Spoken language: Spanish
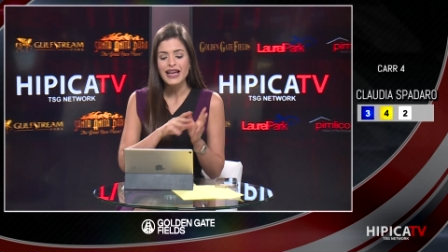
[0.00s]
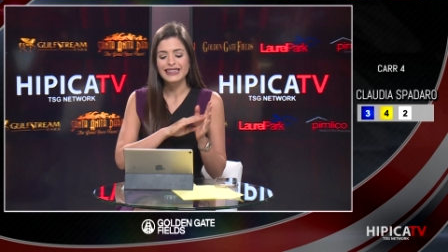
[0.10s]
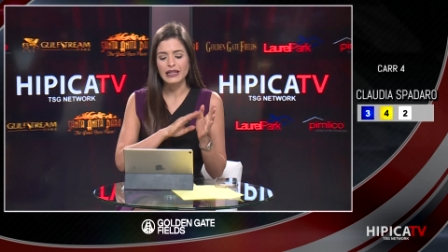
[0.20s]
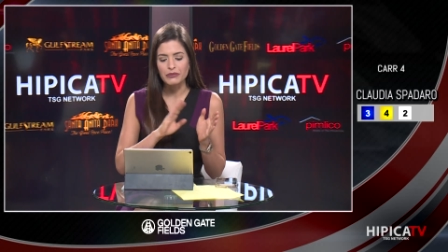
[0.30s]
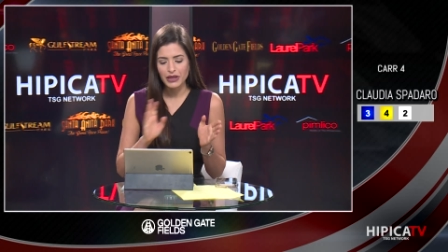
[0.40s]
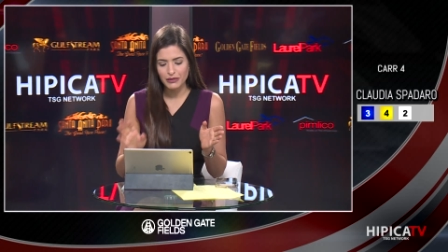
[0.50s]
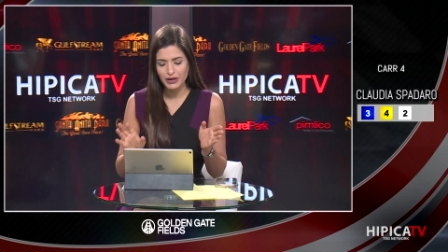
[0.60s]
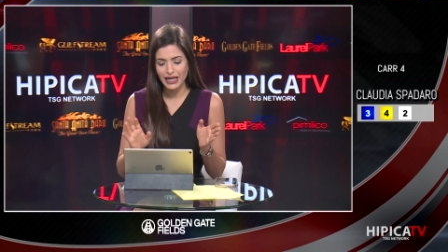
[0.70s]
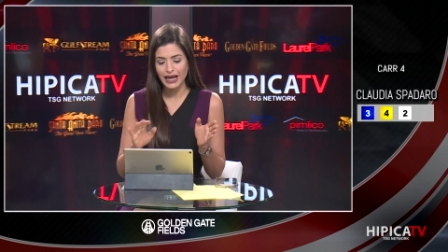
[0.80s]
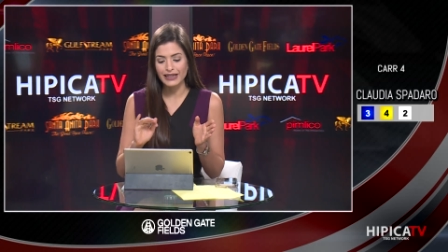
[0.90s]
También
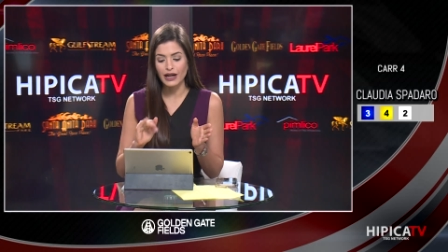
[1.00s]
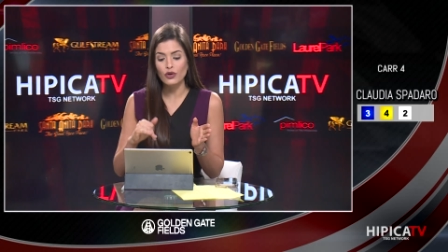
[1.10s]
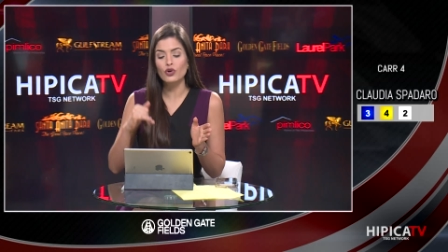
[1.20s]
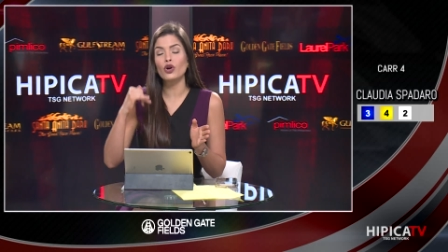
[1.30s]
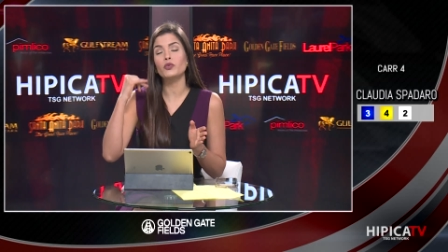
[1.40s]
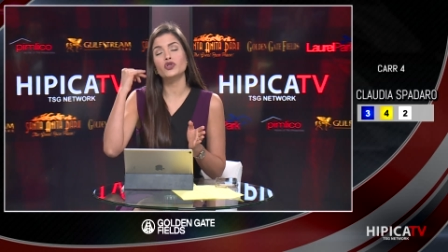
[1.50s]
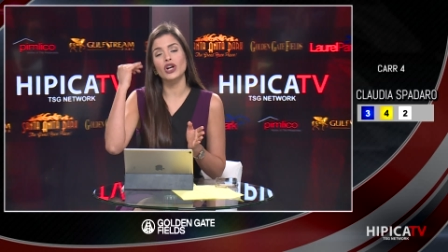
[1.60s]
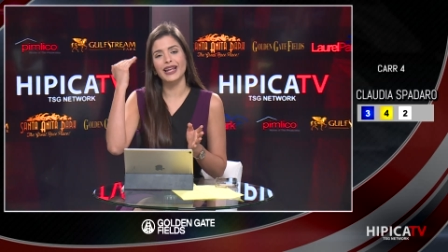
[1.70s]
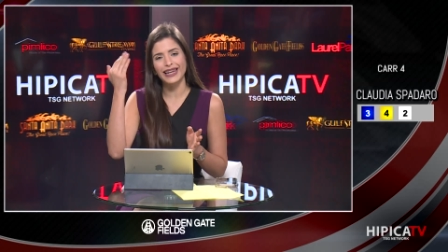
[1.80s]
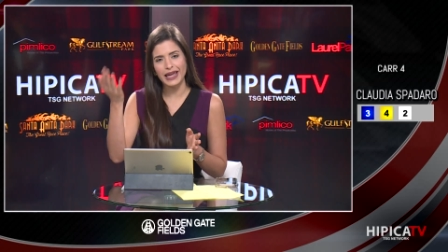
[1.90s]
viene a ganar un optional
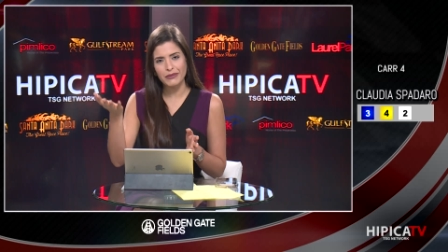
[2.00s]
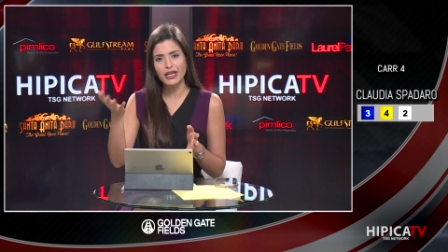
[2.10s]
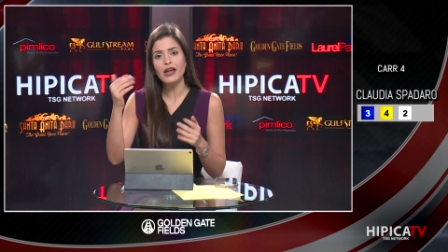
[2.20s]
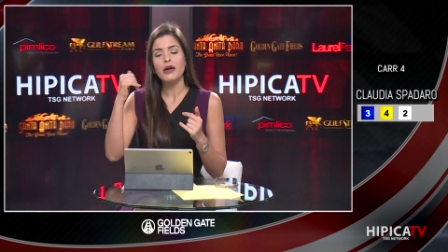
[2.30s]
claiming,